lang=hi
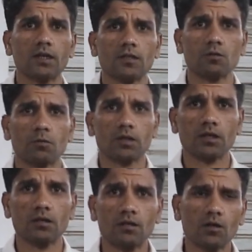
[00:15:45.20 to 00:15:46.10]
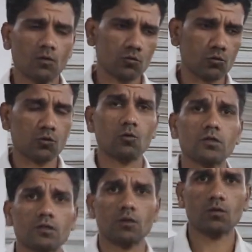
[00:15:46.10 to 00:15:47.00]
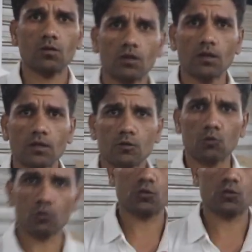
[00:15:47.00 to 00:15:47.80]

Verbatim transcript: के लाता हूँ उसको छोड़ देता हूँ सही है